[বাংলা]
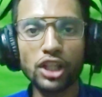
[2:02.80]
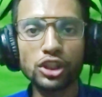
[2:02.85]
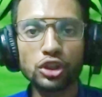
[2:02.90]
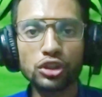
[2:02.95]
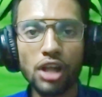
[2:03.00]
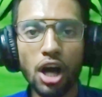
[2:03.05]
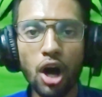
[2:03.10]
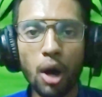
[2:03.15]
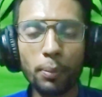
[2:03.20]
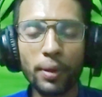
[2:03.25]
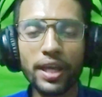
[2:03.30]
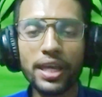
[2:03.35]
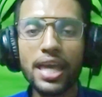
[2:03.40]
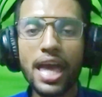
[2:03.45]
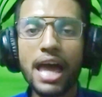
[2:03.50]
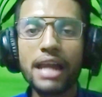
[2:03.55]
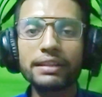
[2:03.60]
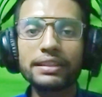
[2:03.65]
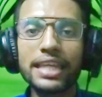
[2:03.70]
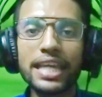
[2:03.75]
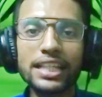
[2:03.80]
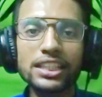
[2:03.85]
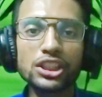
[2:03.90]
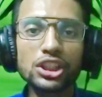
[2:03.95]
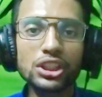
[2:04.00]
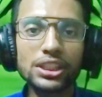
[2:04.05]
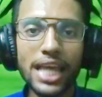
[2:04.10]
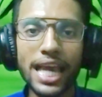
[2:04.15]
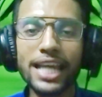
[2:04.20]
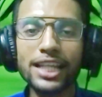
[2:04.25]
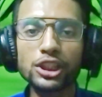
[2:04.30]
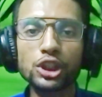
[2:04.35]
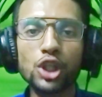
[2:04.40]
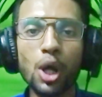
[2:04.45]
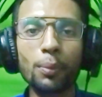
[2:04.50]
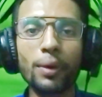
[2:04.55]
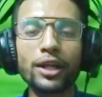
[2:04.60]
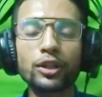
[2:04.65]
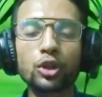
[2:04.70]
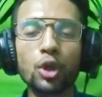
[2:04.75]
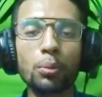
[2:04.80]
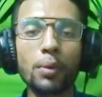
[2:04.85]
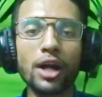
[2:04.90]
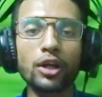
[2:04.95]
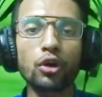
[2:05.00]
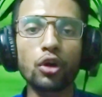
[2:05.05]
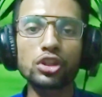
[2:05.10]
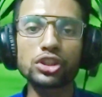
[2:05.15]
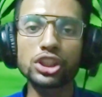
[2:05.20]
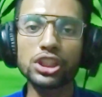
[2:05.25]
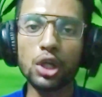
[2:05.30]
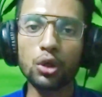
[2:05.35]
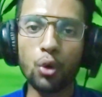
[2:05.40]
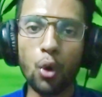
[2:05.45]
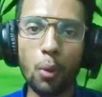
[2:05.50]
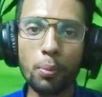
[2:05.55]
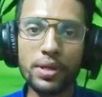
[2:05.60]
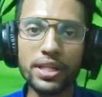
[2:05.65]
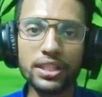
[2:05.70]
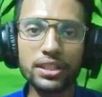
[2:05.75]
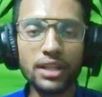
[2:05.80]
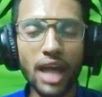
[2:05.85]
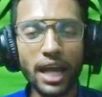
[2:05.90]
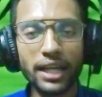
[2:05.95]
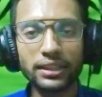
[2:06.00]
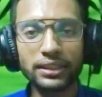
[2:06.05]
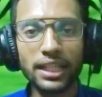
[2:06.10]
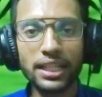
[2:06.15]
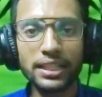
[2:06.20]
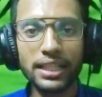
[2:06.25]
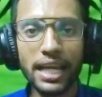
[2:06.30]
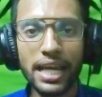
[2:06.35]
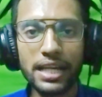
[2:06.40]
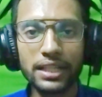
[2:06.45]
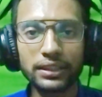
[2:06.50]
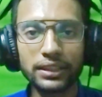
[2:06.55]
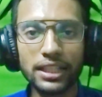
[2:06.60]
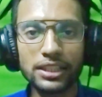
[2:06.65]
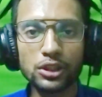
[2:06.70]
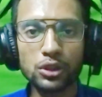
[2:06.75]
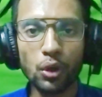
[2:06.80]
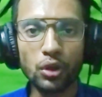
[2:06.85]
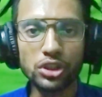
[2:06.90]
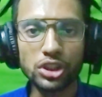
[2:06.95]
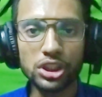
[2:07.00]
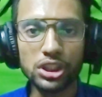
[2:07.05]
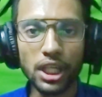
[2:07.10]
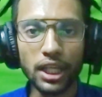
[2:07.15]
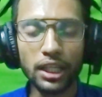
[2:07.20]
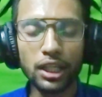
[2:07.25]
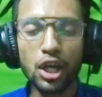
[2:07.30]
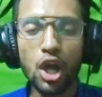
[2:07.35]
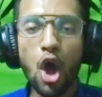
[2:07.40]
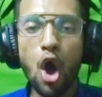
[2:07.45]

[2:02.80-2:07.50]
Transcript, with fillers: পড়াশোনা হবে ঠিক সেই সময় তোমার হচ্ছে কোভিড নাইন্টিন ইনক্রিজ হচ্ছে